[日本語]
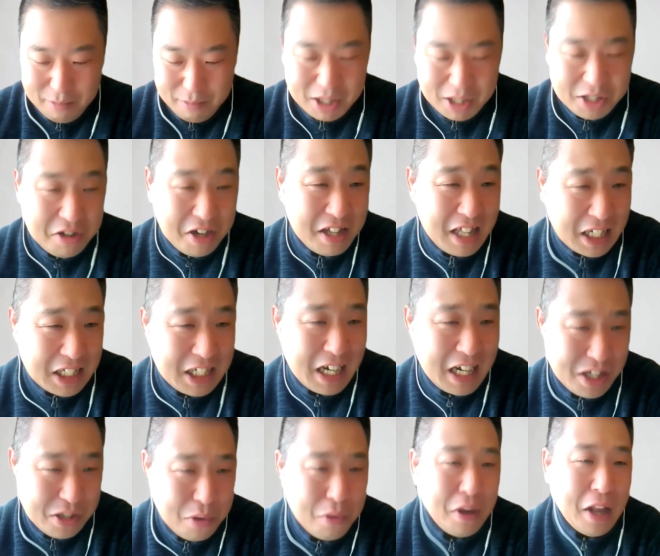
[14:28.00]
まあ、それは確かに
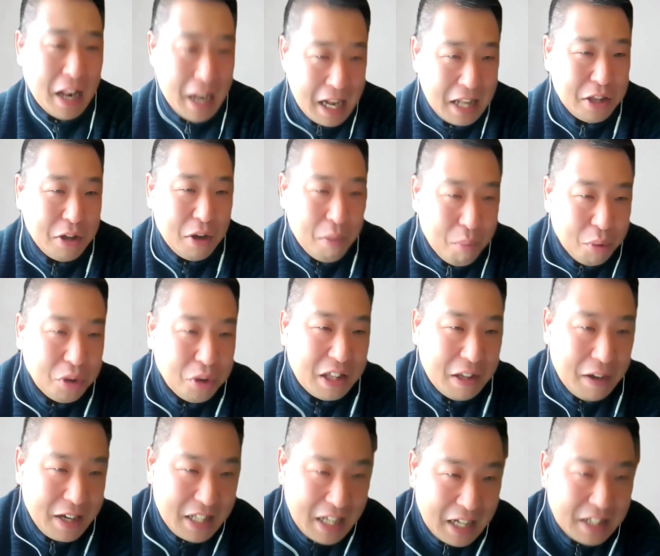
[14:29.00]
そうだなとは思っては
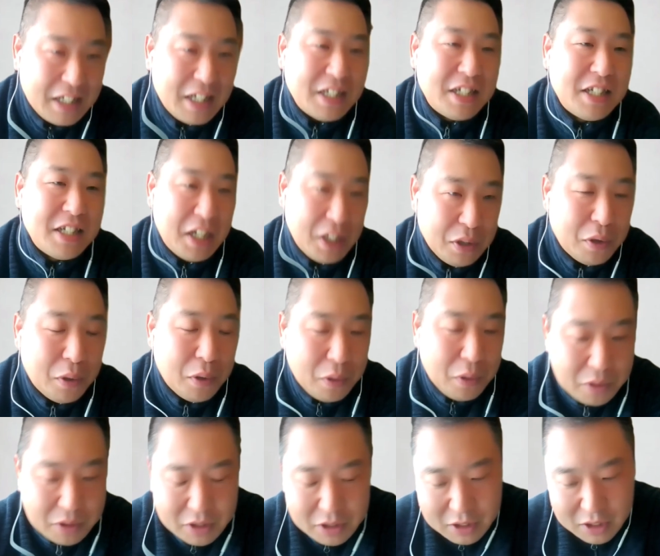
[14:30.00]
いたんですけど、
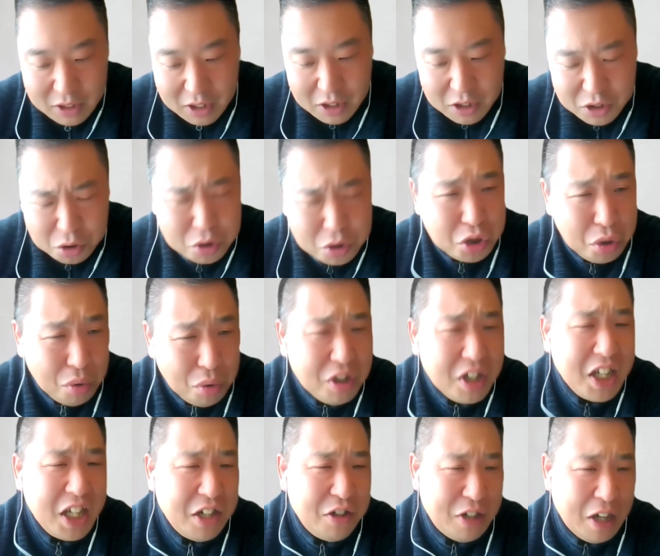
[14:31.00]
ちょっと
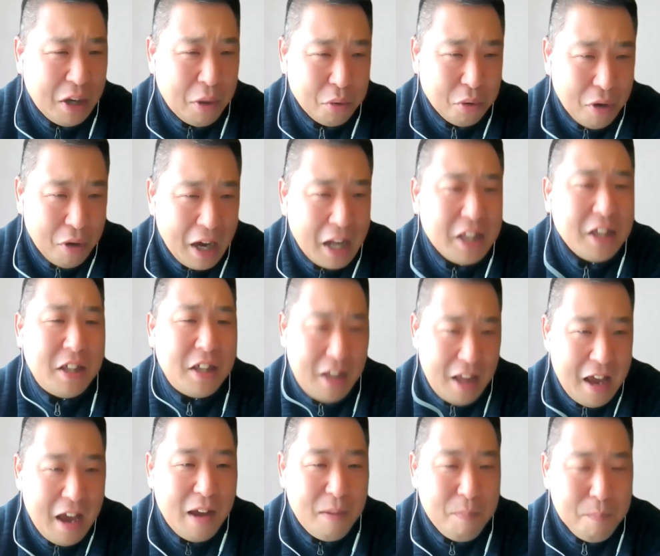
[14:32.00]
ショッキングなことがあっ
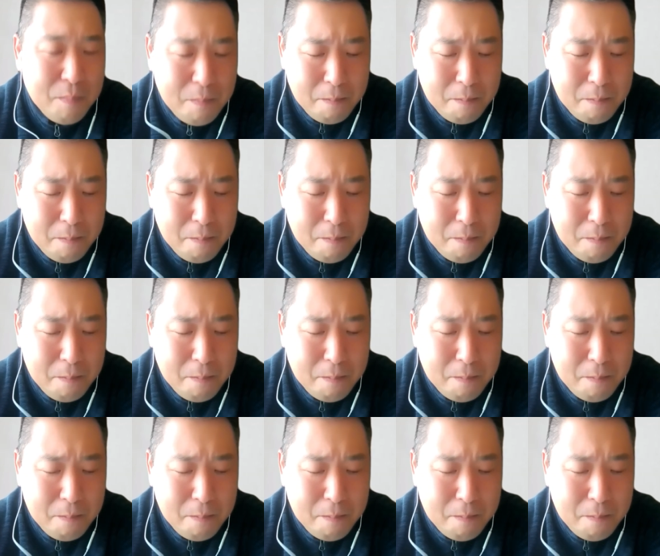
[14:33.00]
て、